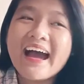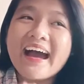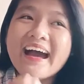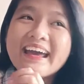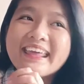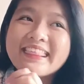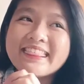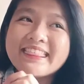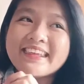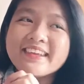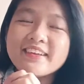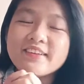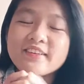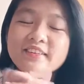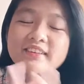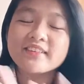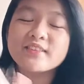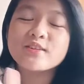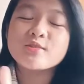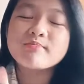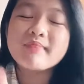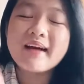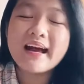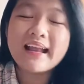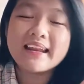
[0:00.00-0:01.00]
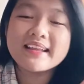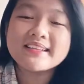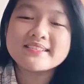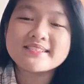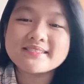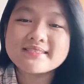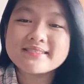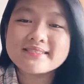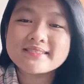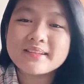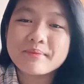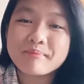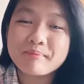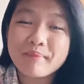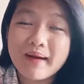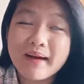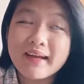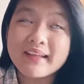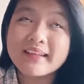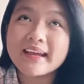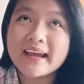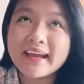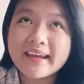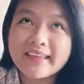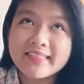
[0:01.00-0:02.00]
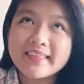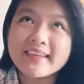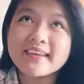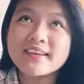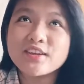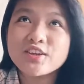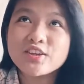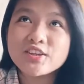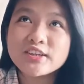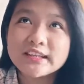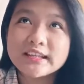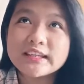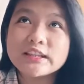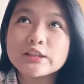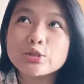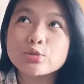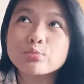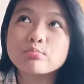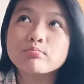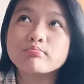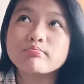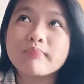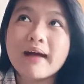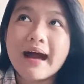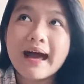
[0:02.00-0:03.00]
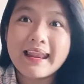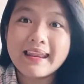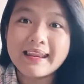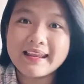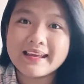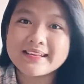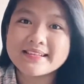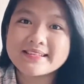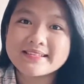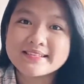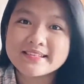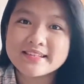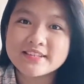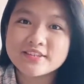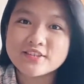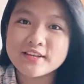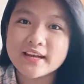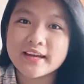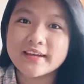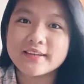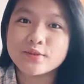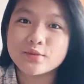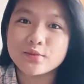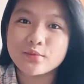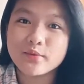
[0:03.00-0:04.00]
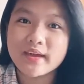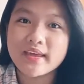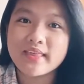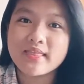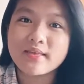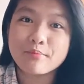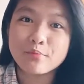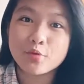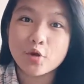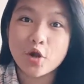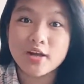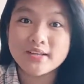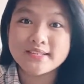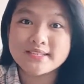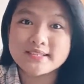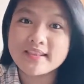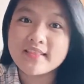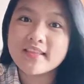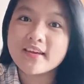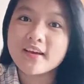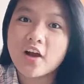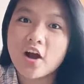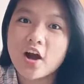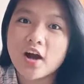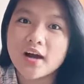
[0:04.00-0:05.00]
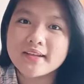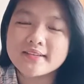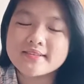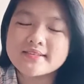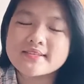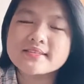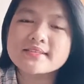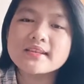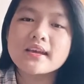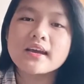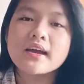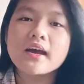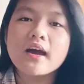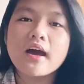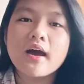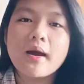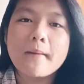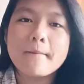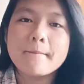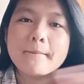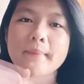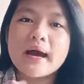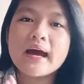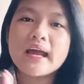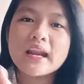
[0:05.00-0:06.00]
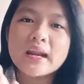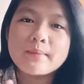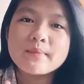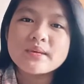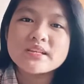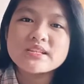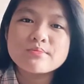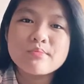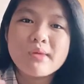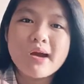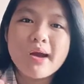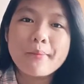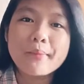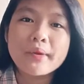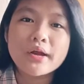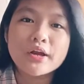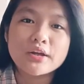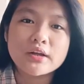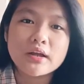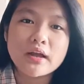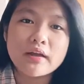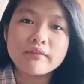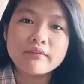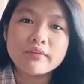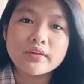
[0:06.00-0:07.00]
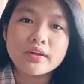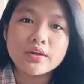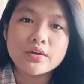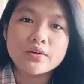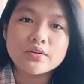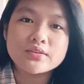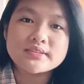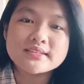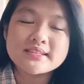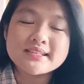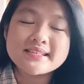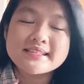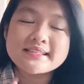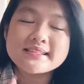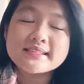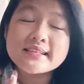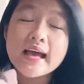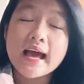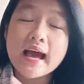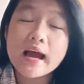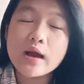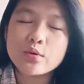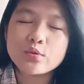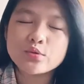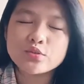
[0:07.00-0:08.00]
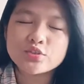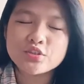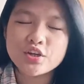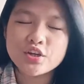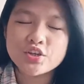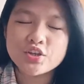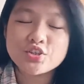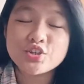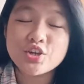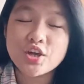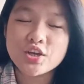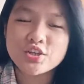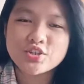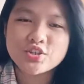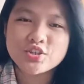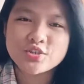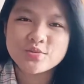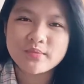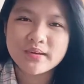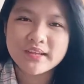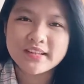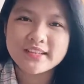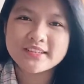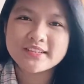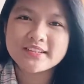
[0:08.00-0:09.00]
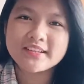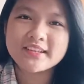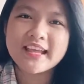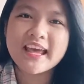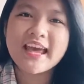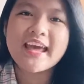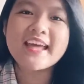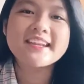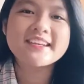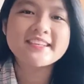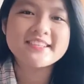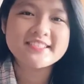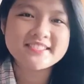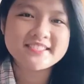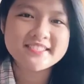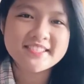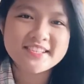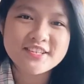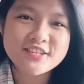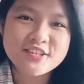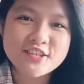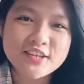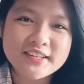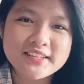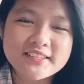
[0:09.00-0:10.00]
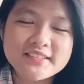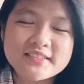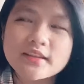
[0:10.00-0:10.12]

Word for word: I think you need to balance pa, I think you need to balance and try to weigh the pros and the cons para mas makapag-arrive kayo sa sound judgment and decision.